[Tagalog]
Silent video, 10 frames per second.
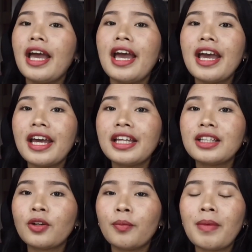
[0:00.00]

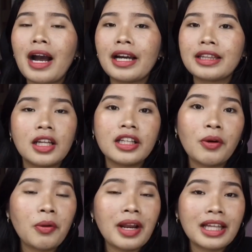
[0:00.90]
and kung bakit
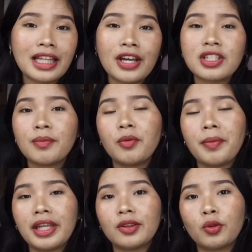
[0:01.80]
nawawala tayo sa
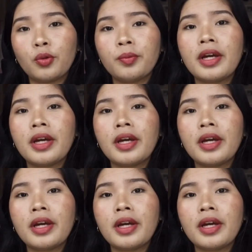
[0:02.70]
momentum.